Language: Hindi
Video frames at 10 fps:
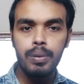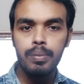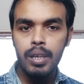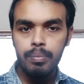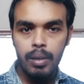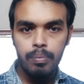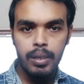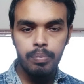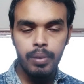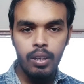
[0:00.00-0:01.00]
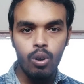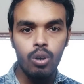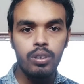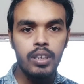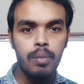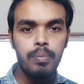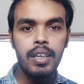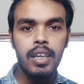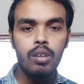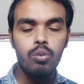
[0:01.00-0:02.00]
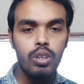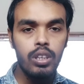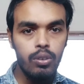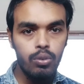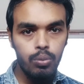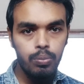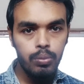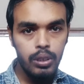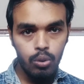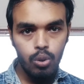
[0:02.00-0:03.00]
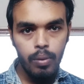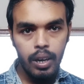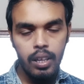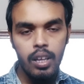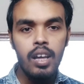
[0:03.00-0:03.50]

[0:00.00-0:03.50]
प्रीमियम टेम्पलेट में और टेम्पलेट अगर कोई यूट्यूब यूट्यूबर